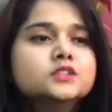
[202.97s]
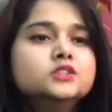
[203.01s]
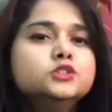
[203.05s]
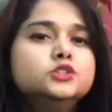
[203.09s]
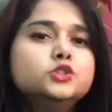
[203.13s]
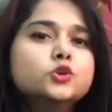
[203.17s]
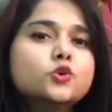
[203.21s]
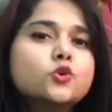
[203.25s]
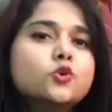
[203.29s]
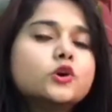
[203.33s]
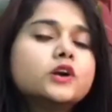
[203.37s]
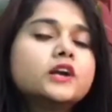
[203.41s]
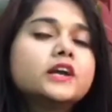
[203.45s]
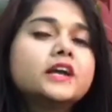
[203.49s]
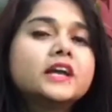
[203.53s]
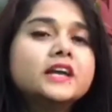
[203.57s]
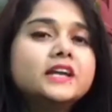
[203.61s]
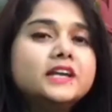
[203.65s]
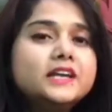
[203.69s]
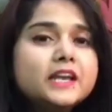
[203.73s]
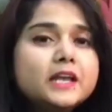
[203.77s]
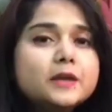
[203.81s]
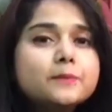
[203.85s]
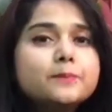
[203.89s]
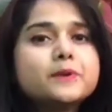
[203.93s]
जो
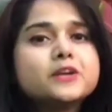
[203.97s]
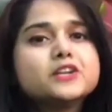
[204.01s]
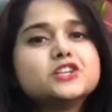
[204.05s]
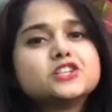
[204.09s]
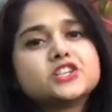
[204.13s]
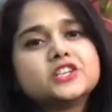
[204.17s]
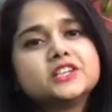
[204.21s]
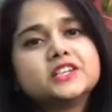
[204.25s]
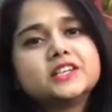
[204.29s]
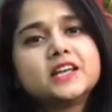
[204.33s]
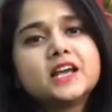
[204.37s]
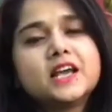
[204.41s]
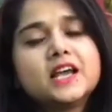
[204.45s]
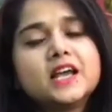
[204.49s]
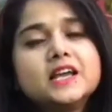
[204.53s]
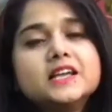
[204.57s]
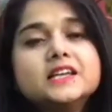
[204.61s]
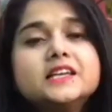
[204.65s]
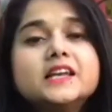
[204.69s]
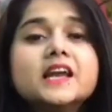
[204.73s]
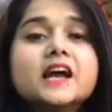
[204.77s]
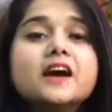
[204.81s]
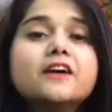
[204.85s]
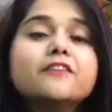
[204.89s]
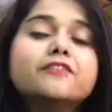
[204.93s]
किडनी पेशेंट है
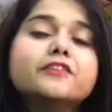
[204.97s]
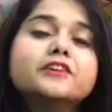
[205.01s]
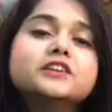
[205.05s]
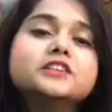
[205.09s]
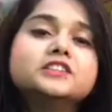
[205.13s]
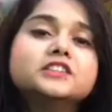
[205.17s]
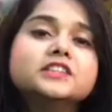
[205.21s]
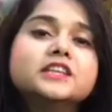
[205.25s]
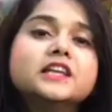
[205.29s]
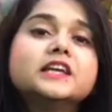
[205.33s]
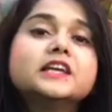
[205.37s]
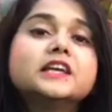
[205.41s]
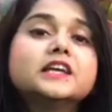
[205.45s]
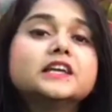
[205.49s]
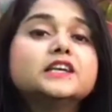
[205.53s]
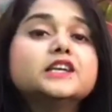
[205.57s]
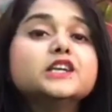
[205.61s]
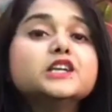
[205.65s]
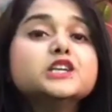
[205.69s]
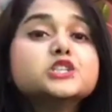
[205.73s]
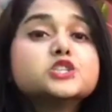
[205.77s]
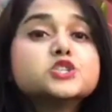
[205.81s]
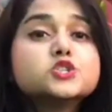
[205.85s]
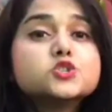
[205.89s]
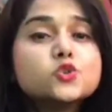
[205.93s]
या फिर जिन्हें
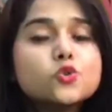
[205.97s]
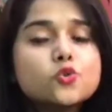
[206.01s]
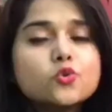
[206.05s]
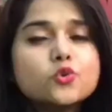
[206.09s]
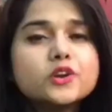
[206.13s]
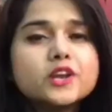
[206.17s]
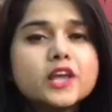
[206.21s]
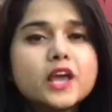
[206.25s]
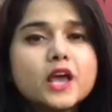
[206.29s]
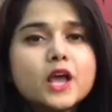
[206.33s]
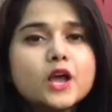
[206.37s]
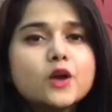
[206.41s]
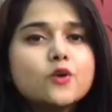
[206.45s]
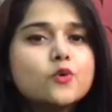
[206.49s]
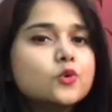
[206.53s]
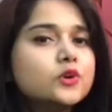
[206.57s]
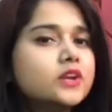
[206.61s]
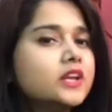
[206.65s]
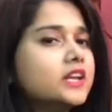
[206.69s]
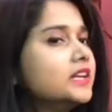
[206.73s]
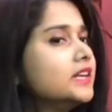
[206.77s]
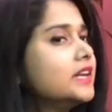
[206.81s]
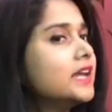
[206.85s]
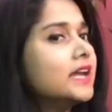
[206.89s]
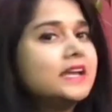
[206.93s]
किडनी स्टोन है
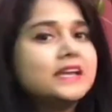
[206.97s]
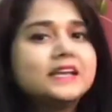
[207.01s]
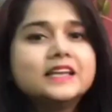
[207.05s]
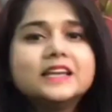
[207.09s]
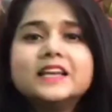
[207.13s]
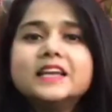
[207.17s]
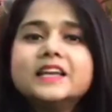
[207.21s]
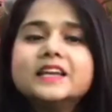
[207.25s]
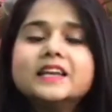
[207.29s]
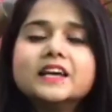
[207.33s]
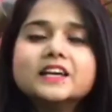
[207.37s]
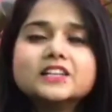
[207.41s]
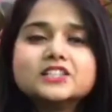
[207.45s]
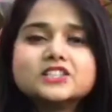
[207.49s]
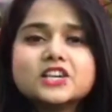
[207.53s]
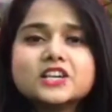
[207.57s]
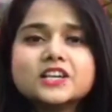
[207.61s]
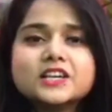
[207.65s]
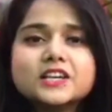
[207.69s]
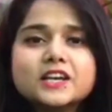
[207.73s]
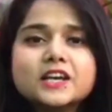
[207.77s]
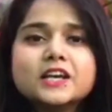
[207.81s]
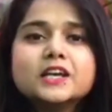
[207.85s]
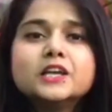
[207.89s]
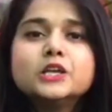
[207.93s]
उन्हें नहीं लेना
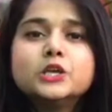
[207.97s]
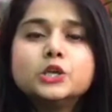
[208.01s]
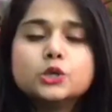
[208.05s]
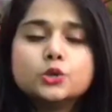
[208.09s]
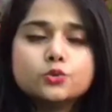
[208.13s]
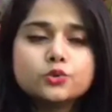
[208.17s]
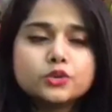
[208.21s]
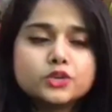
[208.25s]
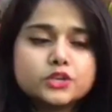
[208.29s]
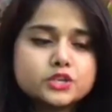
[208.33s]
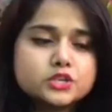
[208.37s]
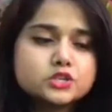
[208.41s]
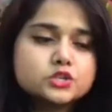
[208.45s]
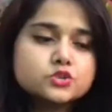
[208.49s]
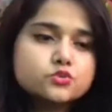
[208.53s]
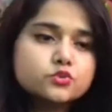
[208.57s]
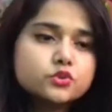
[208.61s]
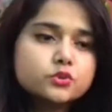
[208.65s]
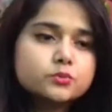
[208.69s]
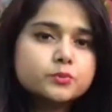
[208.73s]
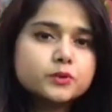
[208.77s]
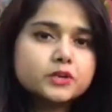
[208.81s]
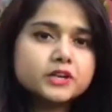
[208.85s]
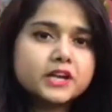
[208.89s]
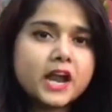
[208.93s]
चाहिए क्योंकि
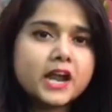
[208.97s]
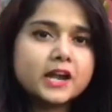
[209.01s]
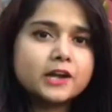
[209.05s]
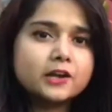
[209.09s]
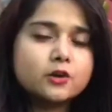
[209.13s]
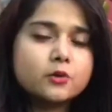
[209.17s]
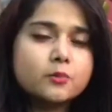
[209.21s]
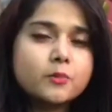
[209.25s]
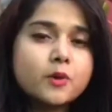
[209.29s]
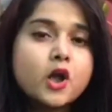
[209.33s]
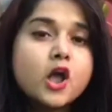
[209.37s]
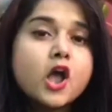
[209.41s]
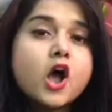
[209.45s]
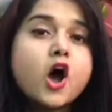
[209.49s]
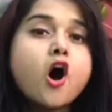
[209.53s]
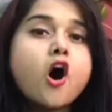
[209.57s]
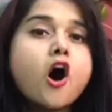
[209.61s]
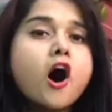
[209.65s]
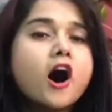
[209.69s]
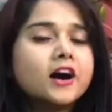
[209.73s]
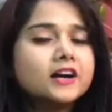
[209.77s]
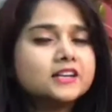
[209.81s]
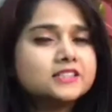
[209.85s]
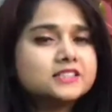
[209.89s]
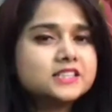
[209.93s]
स्वीट पोटैटो में
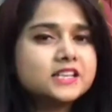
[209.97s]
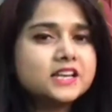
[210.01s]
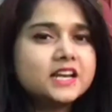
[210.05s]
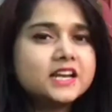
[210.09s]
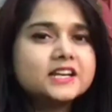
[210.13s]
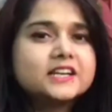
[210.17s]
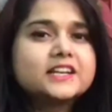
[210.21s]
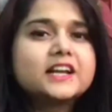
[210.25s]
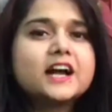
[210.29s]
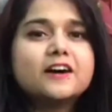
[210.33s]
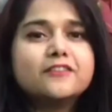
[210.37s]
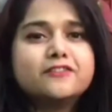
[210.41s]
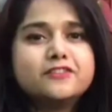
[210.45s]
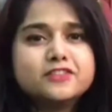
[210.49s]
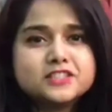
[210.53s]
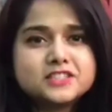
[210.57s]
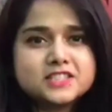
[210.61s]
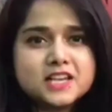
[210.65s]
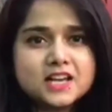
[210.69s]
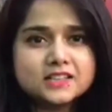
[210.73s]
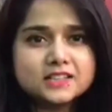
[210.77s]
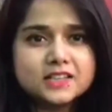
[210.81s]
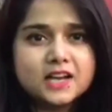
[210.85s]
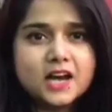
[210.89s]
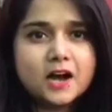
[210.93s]
ऑक्जिलेट काफ़ी
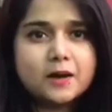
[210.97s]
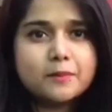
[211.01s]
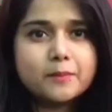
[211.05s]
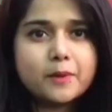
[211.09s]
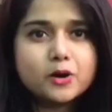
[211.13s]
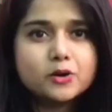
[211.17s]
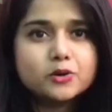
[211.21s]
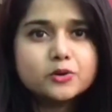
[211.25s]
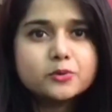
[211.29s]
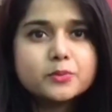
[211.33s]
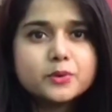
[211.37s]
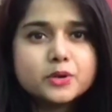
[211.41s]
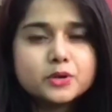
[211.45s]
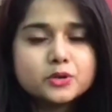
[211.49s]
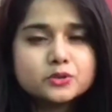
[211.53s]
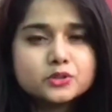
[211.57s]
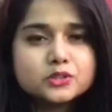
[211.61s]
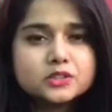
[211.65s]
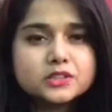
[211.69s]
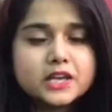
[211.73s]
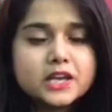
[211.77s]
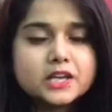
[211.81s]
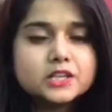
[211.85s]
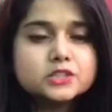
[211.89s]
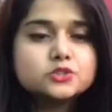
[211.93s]
ज़्यादा अमाउंट में
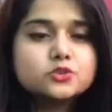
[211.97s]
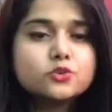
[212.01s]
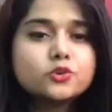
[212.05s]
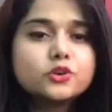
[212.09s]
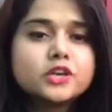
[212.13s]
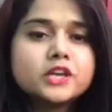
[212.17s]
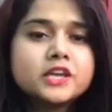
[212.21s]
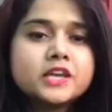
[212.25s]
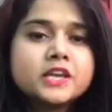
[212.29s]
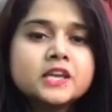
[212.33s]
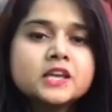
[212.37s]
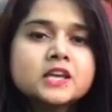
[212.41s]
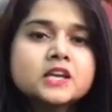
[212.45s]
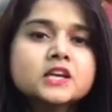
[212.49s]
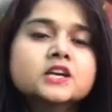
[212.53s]
होता है जो कि